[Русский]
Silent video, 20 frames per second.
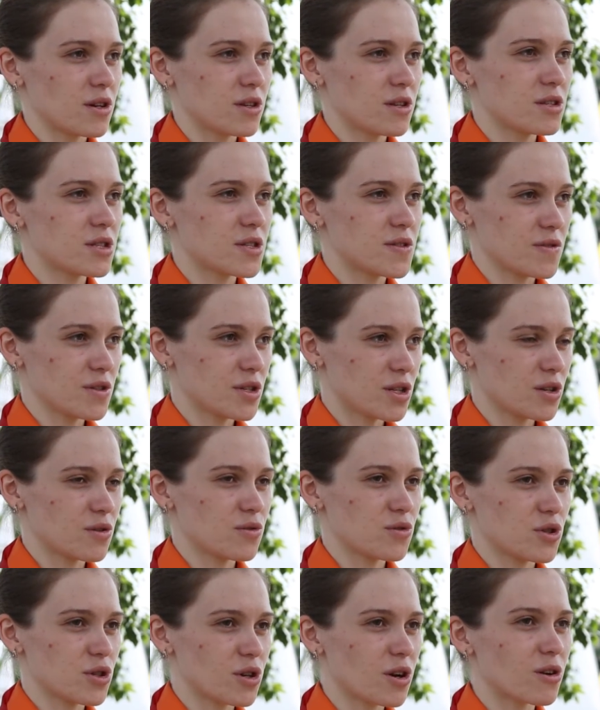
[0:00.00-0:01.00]
они
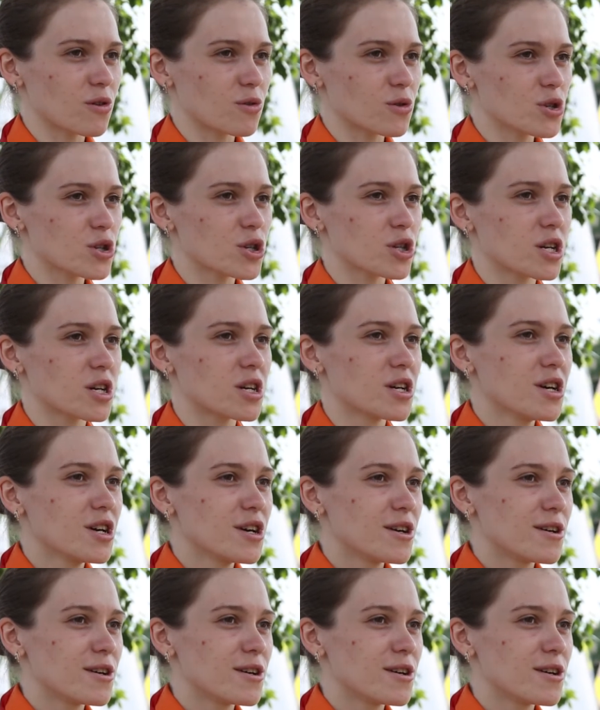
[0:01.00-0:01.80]
действительно очень хорошие,